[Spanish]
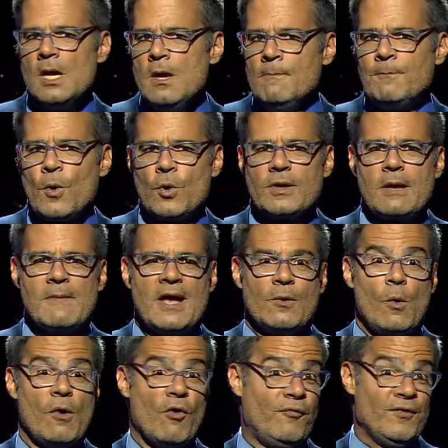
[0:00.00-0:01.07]
por quemar
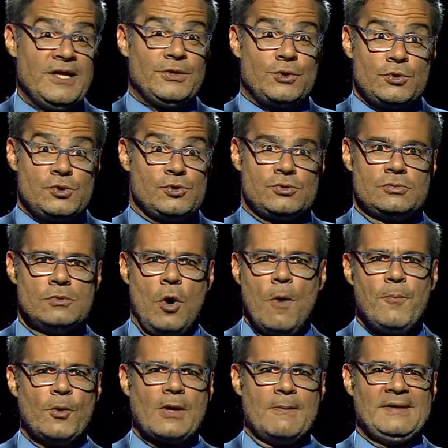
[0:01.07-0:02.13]
huevos fritos
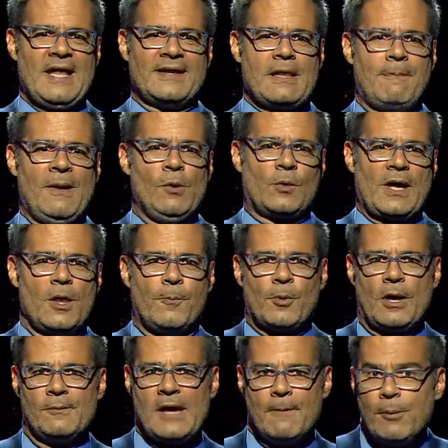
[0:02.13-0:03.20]
o por caminar despelucados por
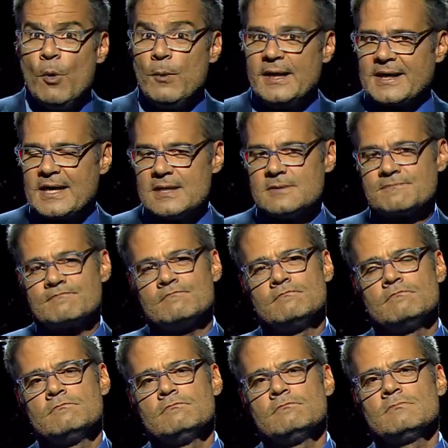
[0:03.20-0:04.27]
la vía pública.
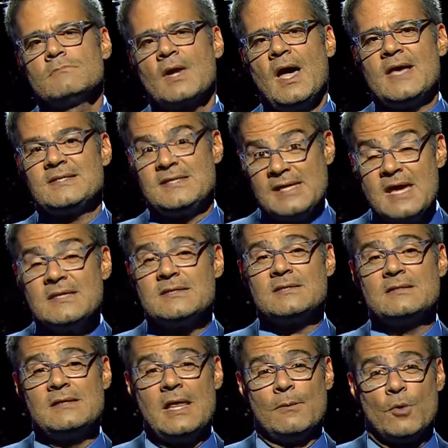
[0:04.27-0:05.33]
Así
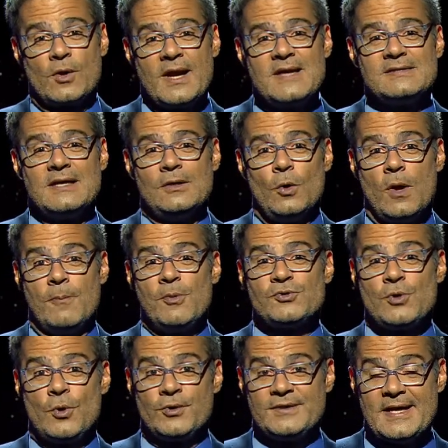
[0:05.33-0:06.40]
es la democracia de los
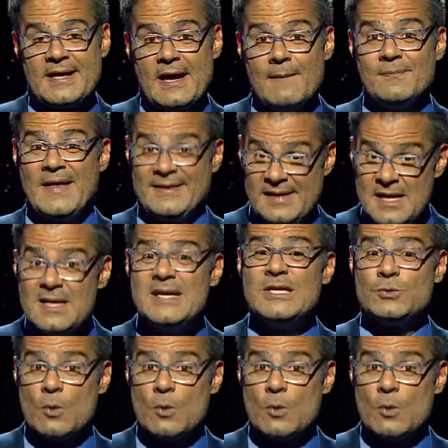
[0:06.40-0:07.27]
esposos Ortega. Daniel y su